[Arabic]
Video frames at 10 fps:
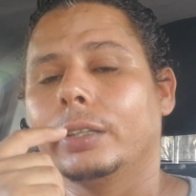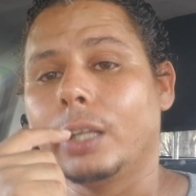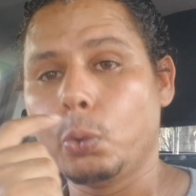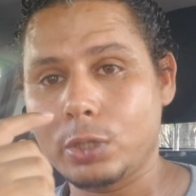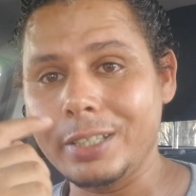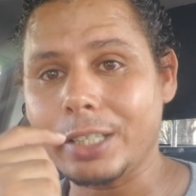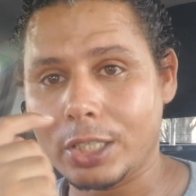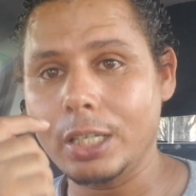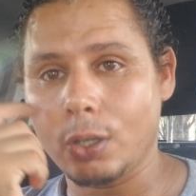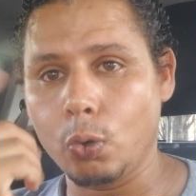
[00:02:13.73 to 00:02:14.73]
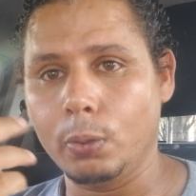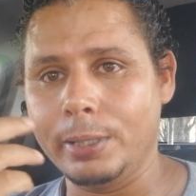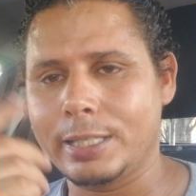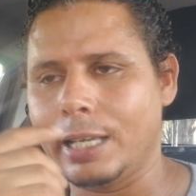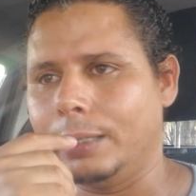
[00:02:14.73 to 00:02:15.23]
تنوزن داكشي اللي كنقول
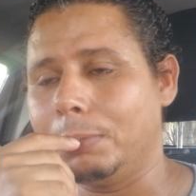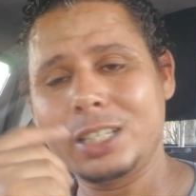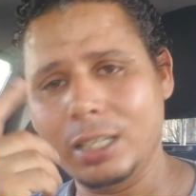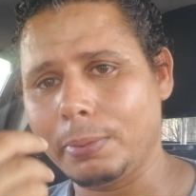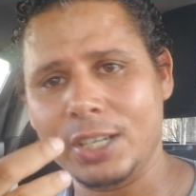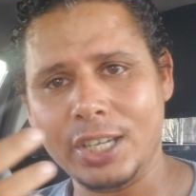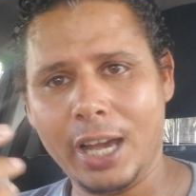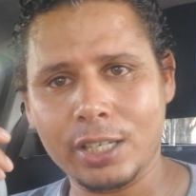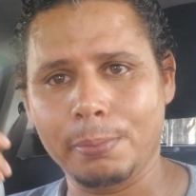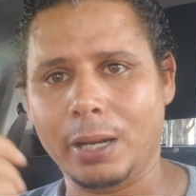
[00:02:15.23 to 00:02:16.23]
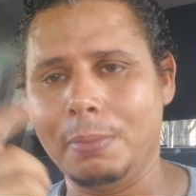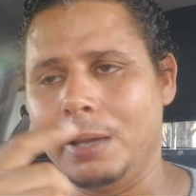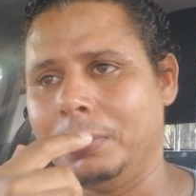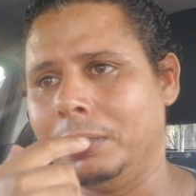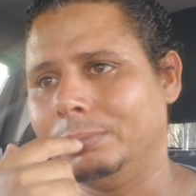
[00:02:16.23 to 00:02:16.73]
بلساني باش اللي بغى شي حاجه
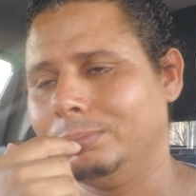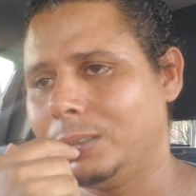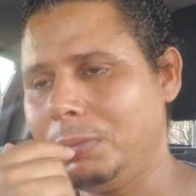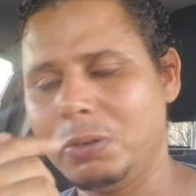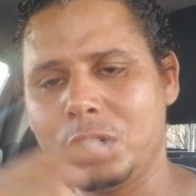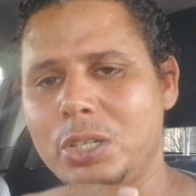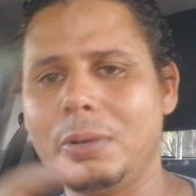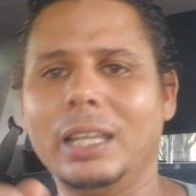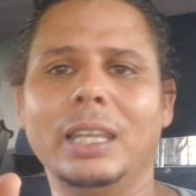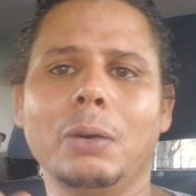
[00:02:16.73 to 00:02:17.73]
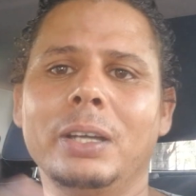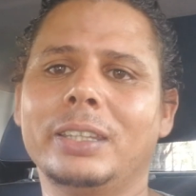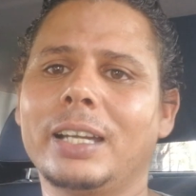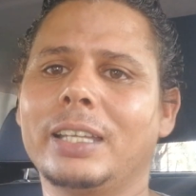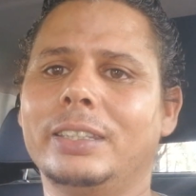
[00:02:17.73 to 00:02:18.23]
مرحبا به باش ما يقولش شي واحد لا
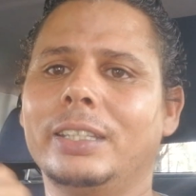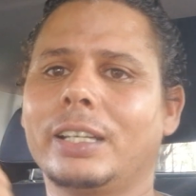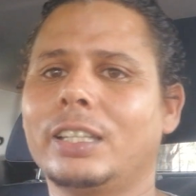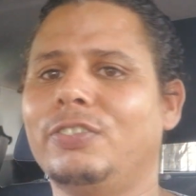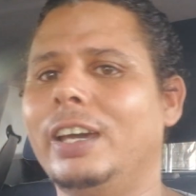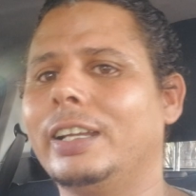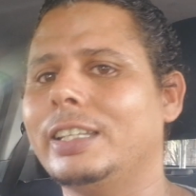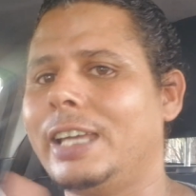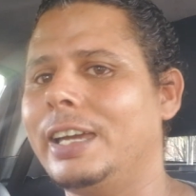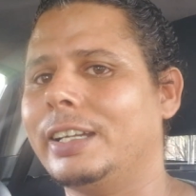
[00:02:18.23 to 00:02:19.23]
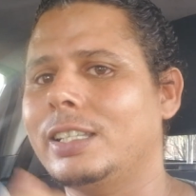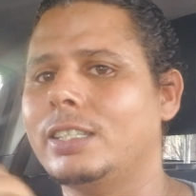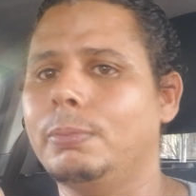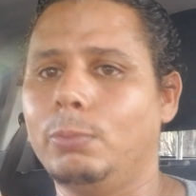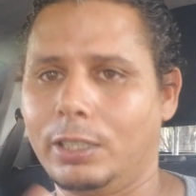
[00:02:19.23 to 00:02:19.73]
وانت كدير كتفعل كتعاير
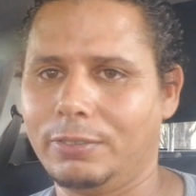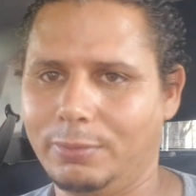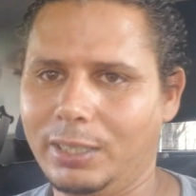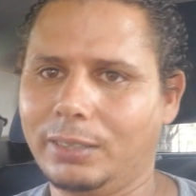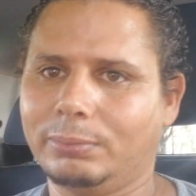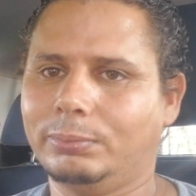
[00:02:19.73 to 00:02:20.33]
كتسب وهذا فهمتني